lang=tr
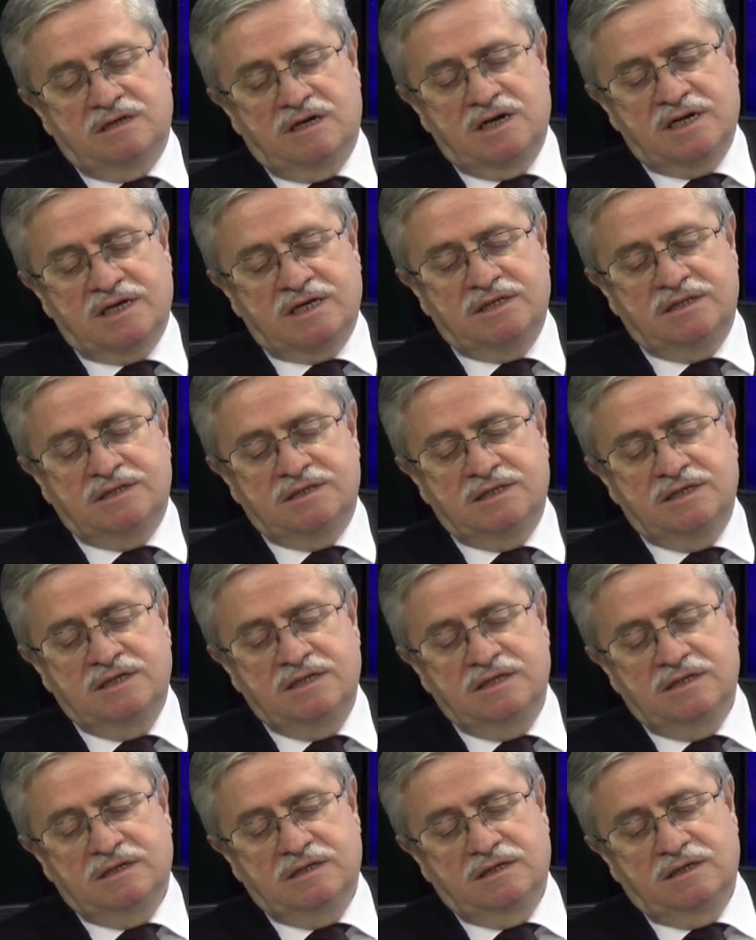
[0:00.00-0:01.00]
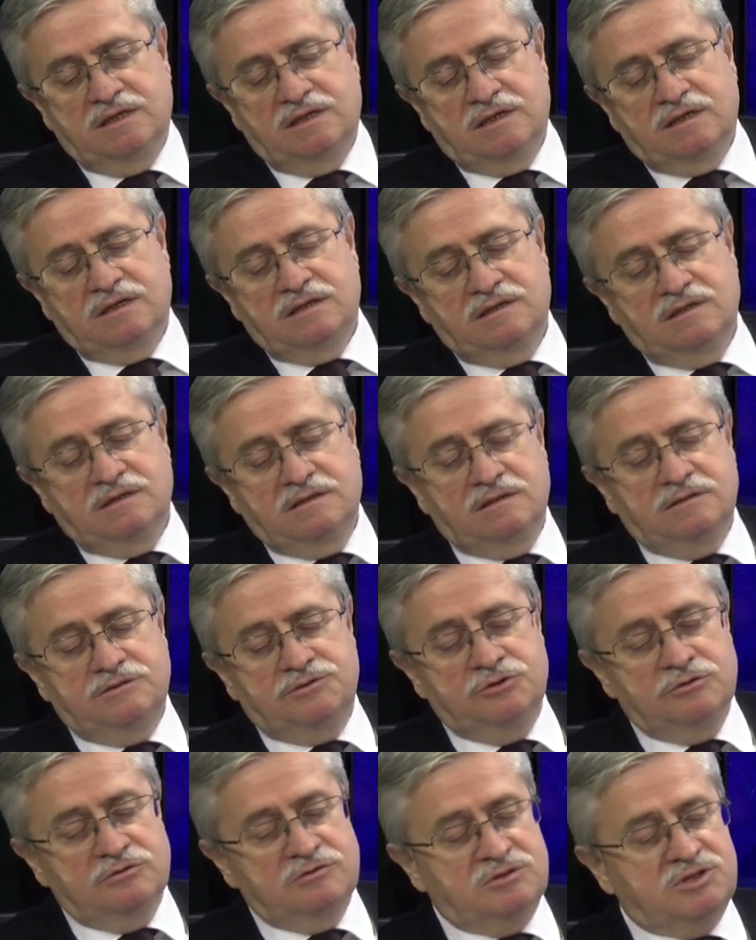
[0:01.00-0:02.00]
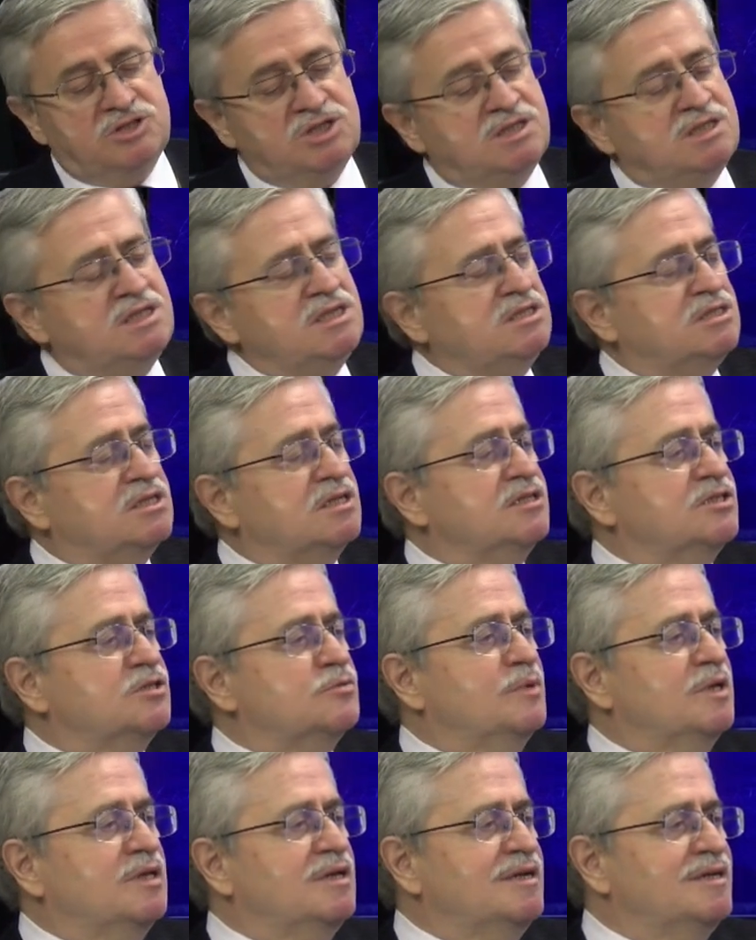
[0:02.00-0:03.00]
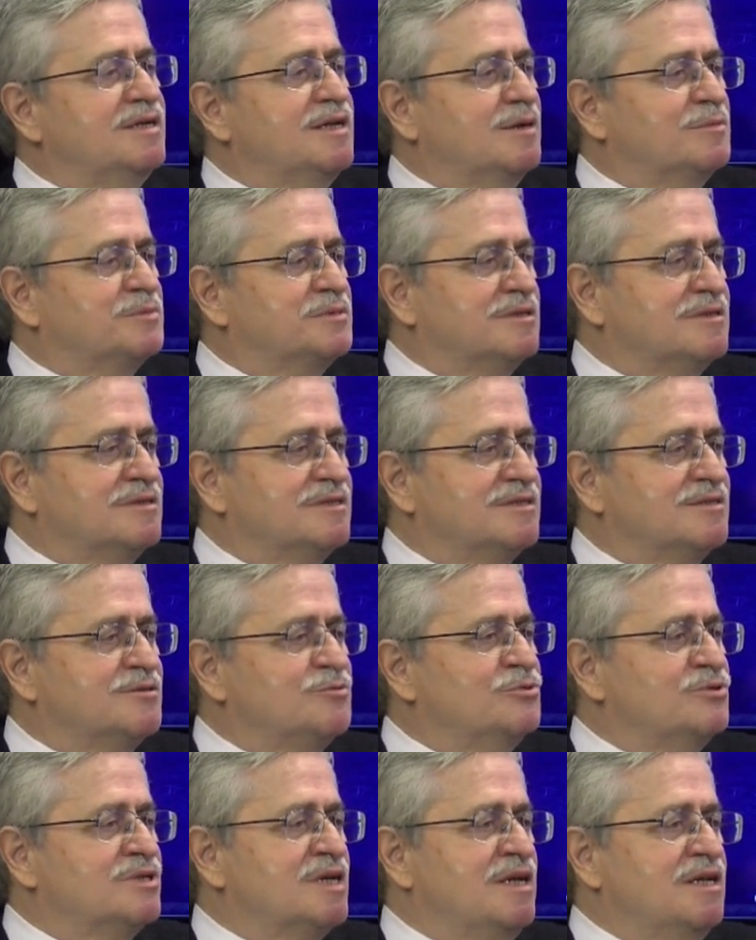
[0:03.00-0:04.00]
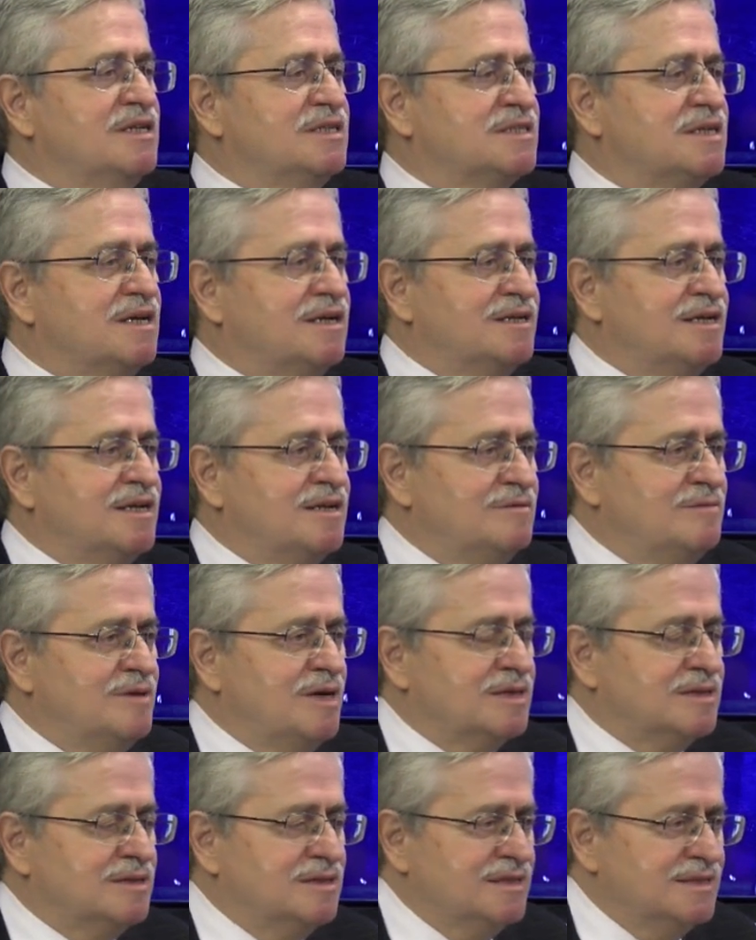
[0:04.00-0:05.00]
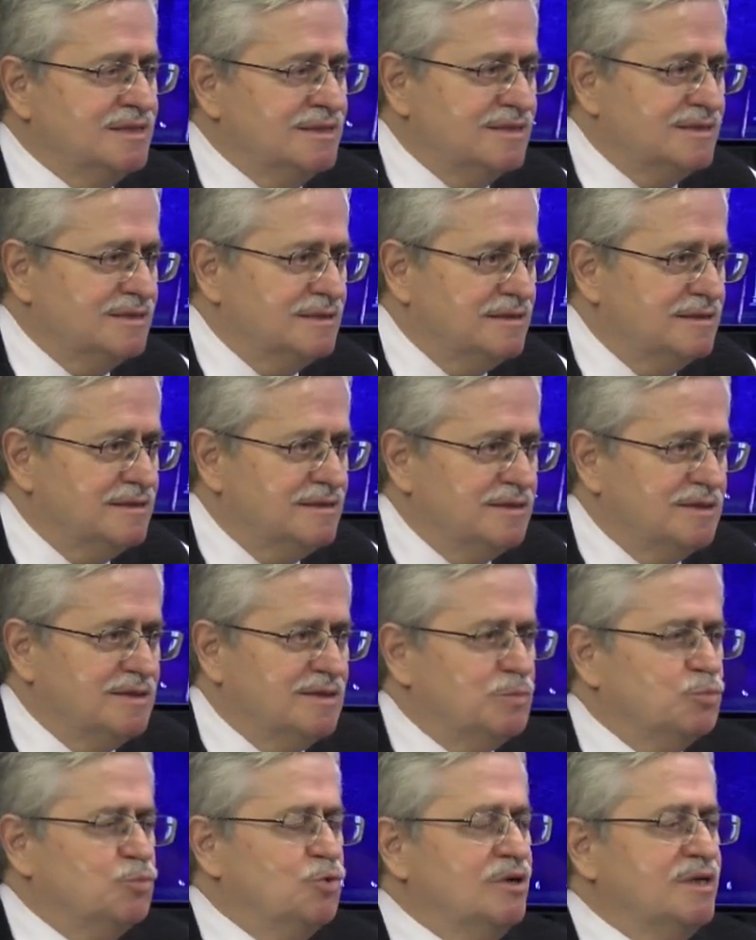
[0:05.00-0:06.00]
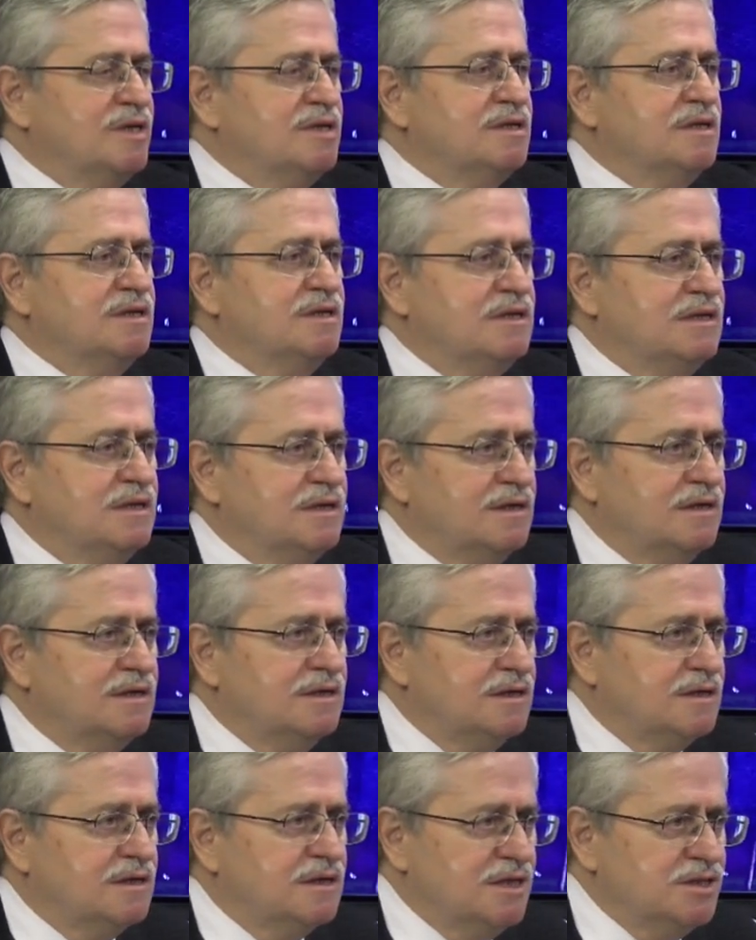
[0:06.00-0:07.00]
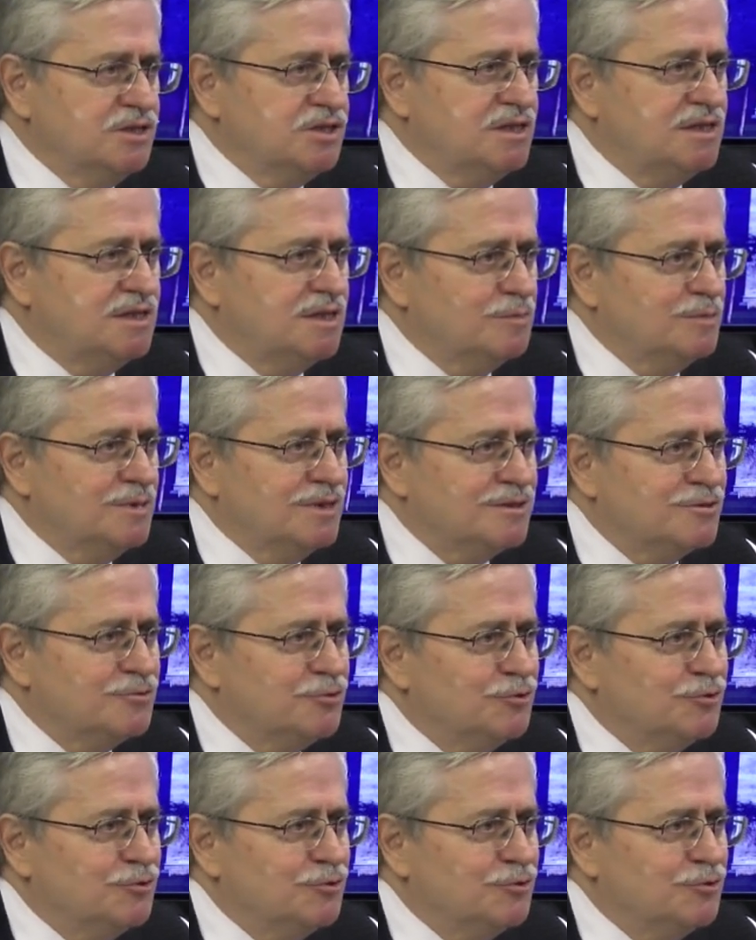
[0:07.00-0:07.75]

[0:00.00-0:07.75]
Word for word: hakkında çok ciddi çalışmalar yaptınız. Güzel eserler verdiniz. Tamam, tamam. Bu arada kaç kitabınız